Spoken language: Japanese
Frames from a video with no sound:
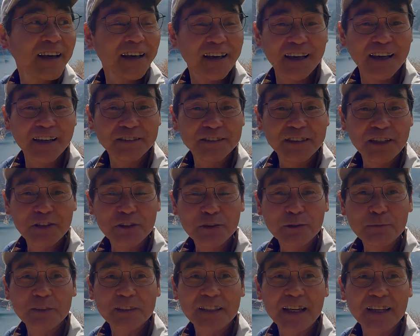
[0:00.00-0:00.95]
え上の
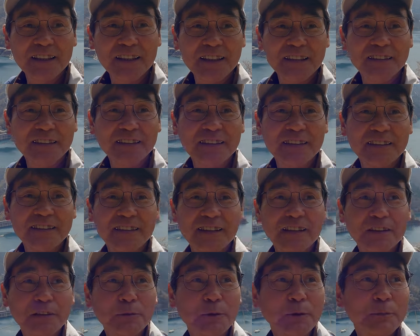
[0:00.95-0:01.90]
方も咲いてるんです
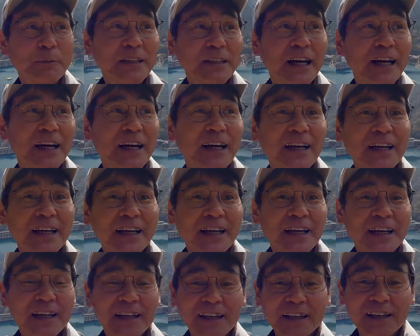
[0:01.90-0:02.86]
けれどもまだ、
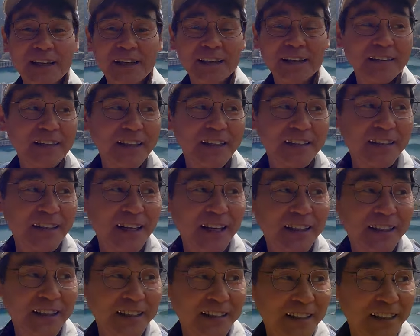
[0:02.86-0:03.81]
え咲いて
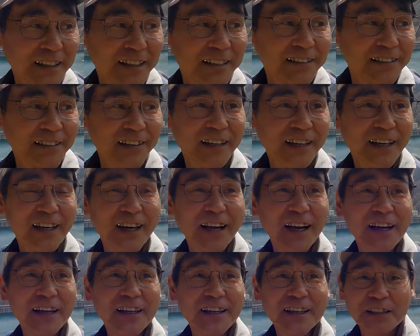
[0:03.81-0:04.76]
ない木それか
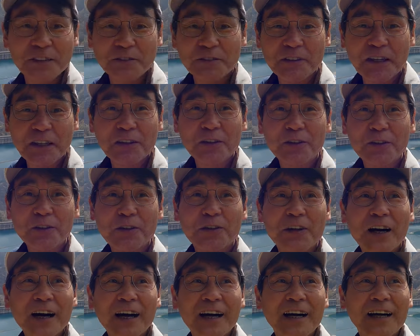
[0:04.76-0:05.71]
ら上の方
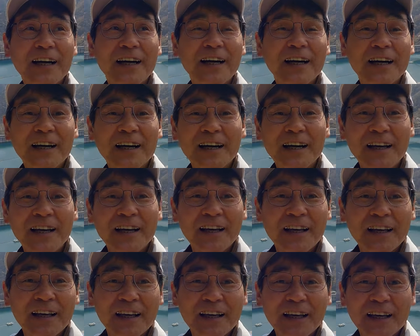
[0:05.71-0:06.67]
は
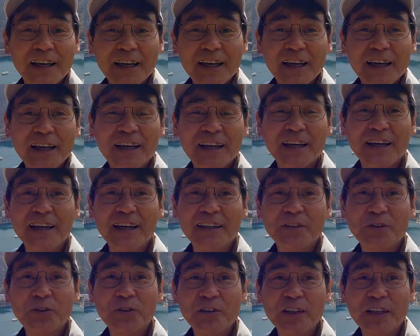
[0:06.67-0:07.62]

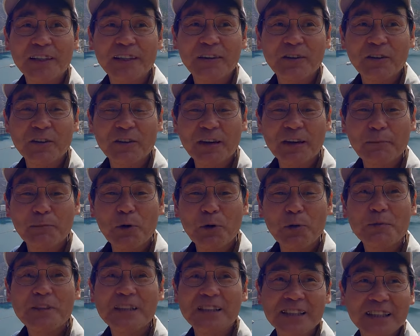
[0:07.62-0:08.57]
えー、っとなんだこれは
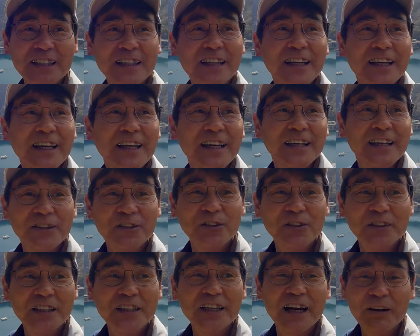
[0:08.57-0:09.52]
モミジ
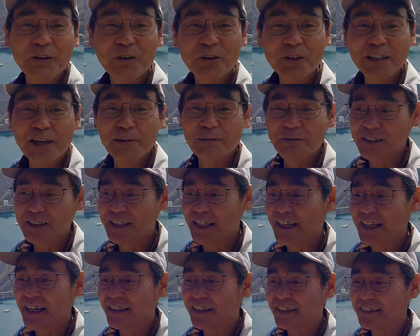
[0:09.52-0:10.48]
の木が多いかもし
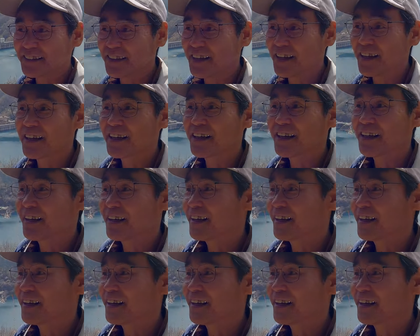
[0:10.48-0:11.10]
れないですね